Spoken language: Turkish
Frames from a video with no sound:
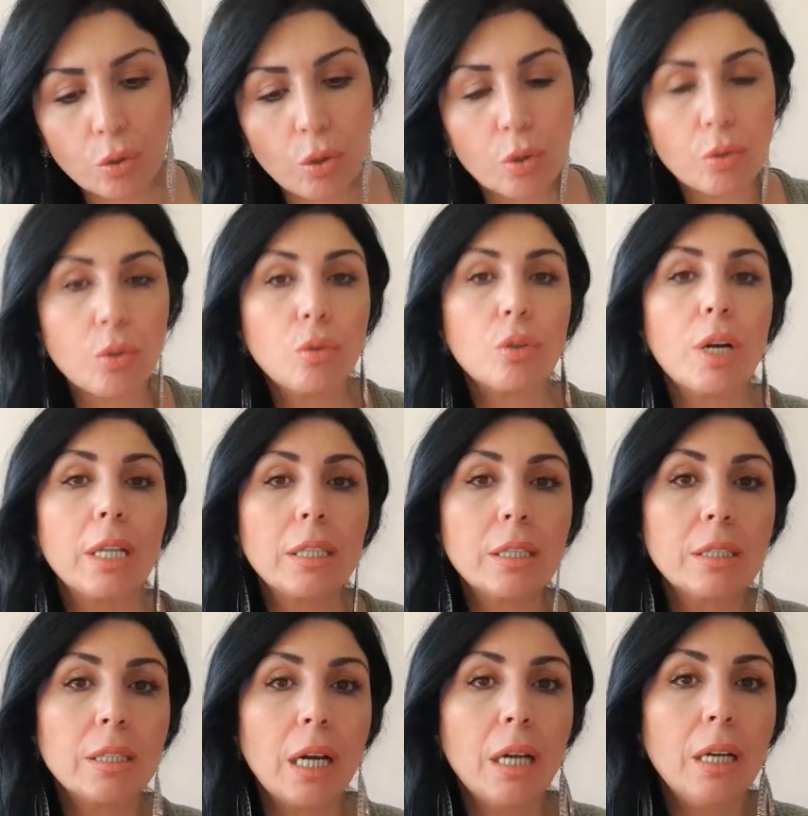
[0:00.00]
Görgü
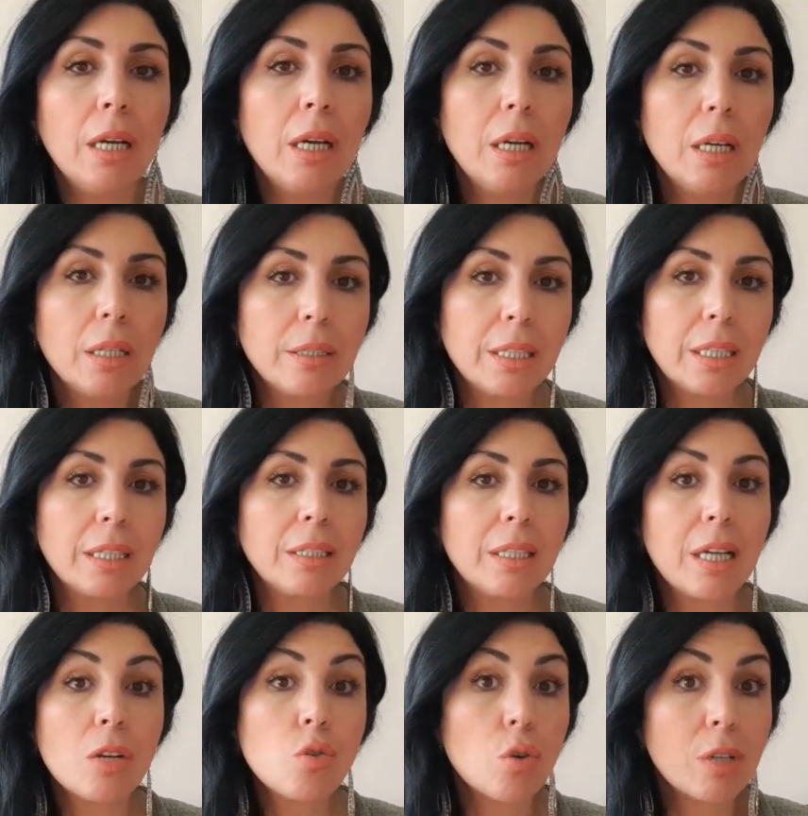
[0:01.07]
kurallarına dikkat
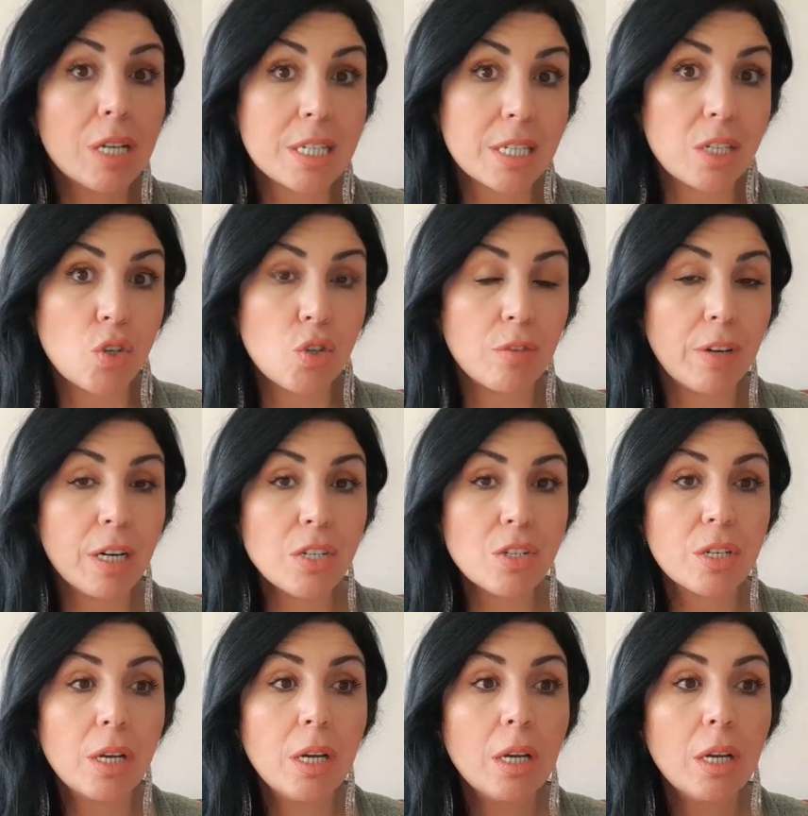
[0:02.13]
eden çok az kişi var.